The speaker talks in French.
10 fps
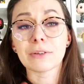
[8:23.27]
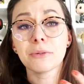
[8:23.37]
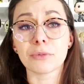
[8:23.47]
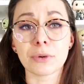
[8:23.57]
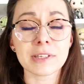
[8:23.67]
et
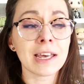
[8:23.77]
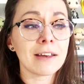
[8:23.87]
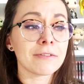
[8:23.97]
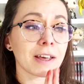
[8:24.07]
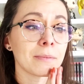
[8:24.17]
de voleuse.
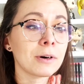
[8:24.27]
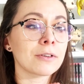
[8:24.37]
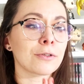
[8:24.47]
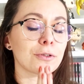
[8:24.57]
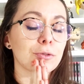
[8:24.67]

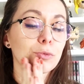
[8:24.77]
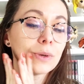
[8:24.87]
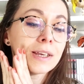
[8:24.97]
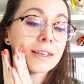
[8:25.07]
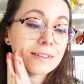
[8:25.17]
Vraiment, je
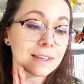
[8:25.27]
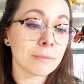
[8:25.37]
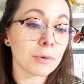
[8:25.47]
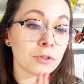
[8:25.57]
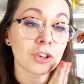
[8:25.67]
suis
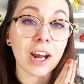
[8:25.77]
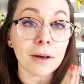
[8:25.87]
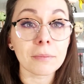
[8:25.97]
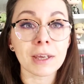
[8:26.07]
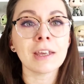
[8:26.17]
extrêmement
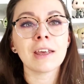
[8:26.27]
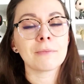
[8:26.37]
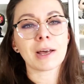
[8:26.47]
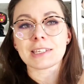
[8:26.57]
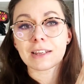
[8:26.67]
charmée
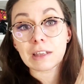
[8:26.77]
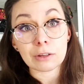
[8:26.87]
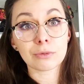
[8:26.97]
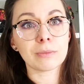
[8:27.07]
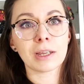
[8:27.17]
par cette
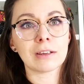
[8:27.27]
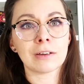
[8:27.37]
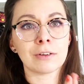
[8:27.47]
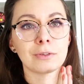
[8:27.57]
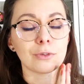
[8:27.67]
Catwoman
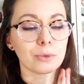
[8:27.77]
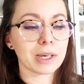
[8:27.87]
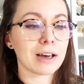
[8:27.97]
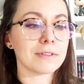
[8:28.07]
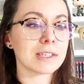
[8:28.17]
euh, de Zoé
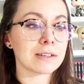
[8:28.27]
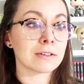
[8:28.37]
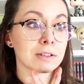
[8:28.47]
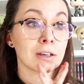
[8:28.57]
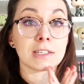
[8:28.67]
Kravitz.
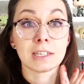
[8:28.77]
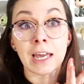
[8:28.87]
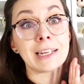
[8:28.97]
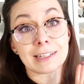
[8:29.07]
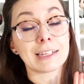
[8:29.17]
C'est,
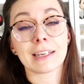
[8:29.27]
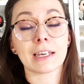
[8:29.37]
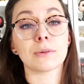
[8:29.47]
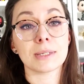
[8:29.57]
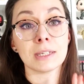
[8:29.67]
elle est très très
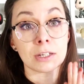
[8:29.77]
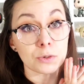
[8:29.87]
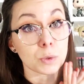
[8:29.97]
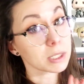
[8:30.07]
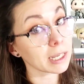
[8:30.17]
réussie et
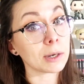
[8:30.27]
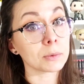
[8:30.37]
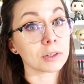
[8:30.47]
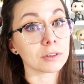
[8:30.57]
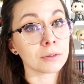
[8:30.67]
j'en suis très
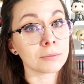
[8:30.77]
contente.